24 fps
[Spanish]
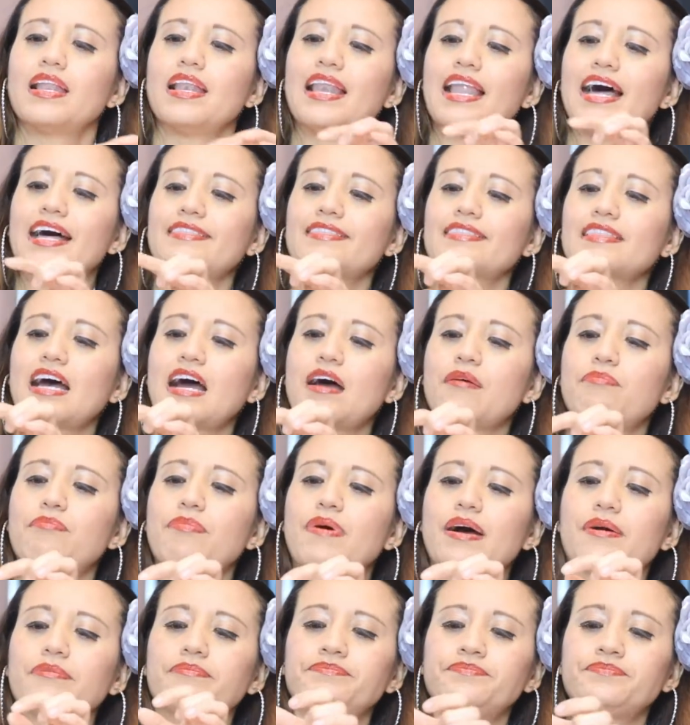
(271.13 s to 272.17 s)
La
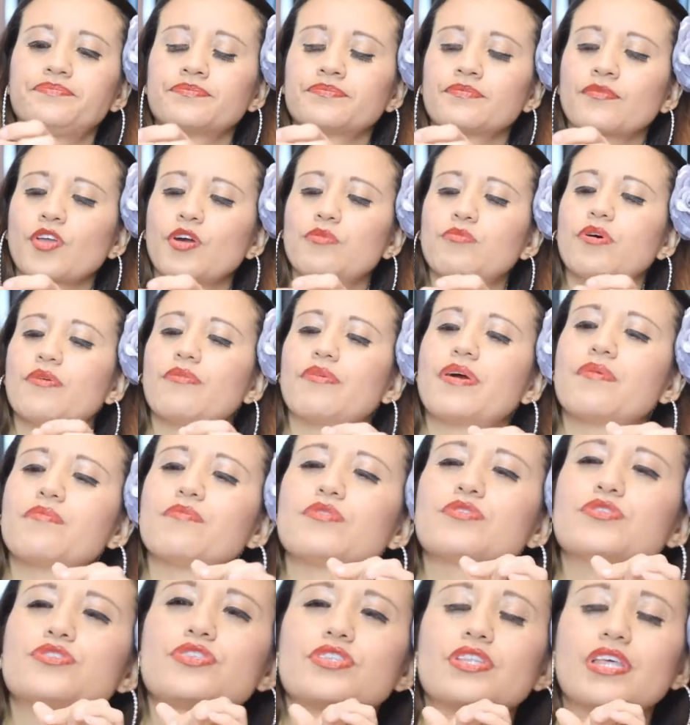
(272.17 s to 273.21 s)
tapa, como
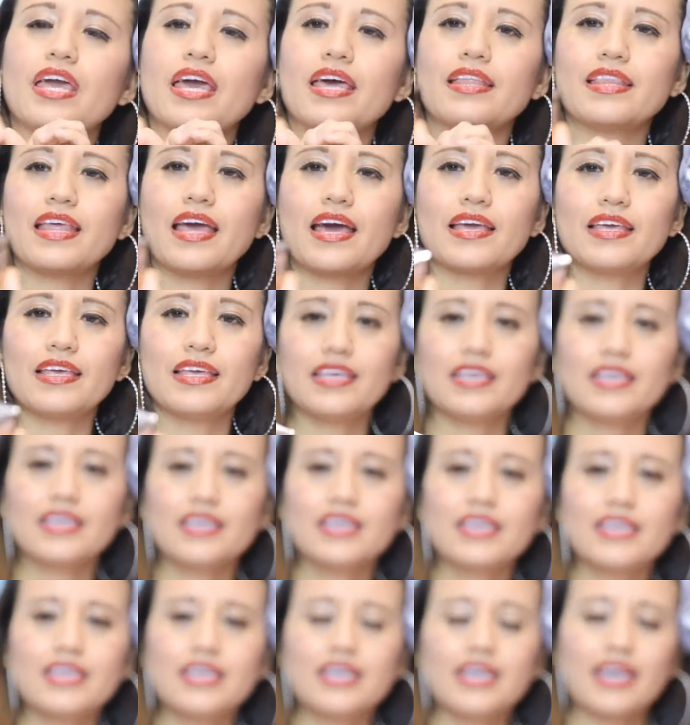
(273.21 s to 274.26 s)
vemos, tiene ahí,
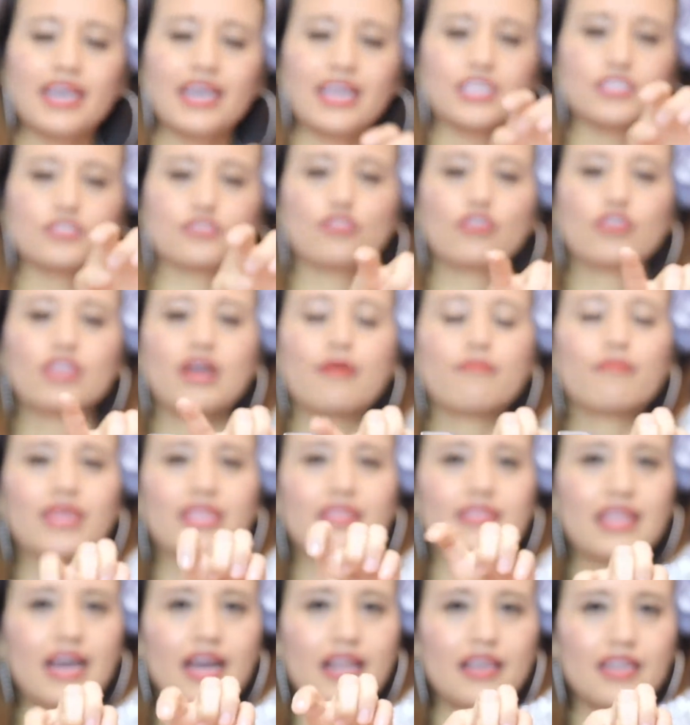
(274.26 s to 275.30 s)
es toda
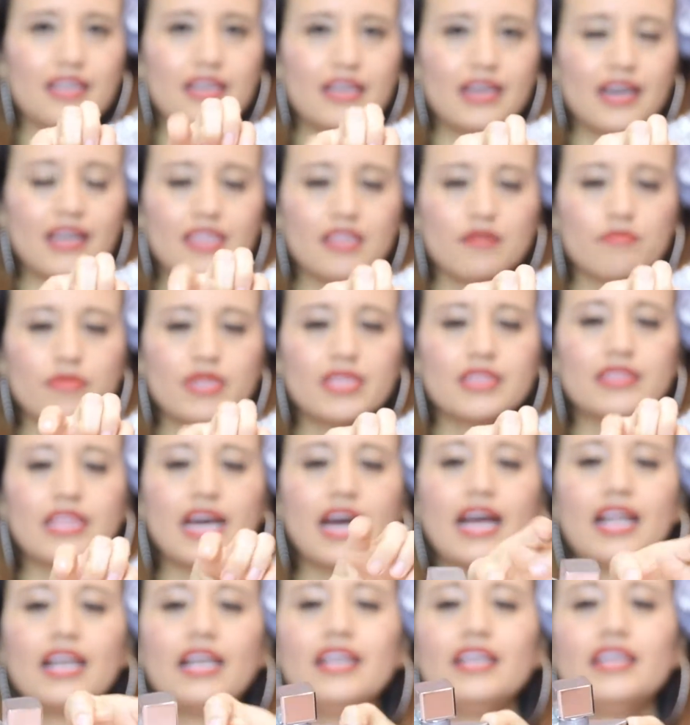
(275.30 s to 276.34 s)
metálica, de
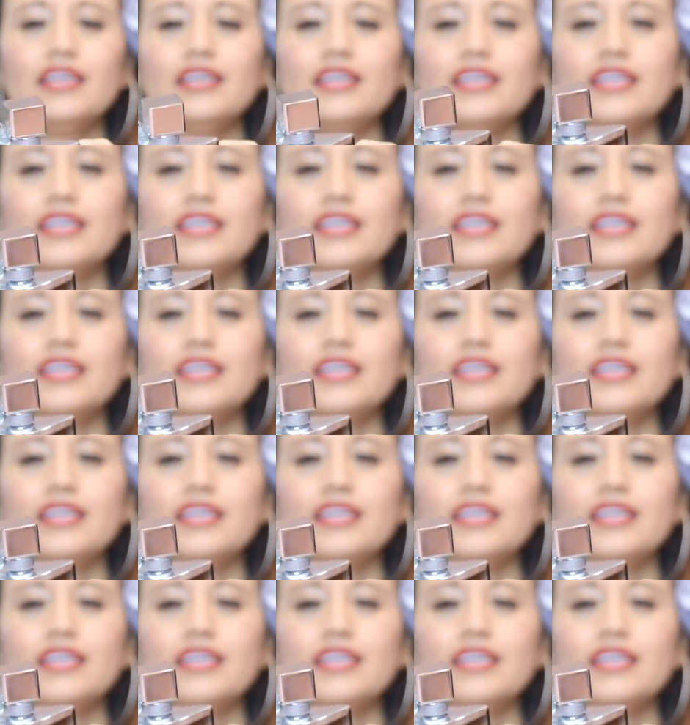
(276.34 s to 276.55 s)
metal.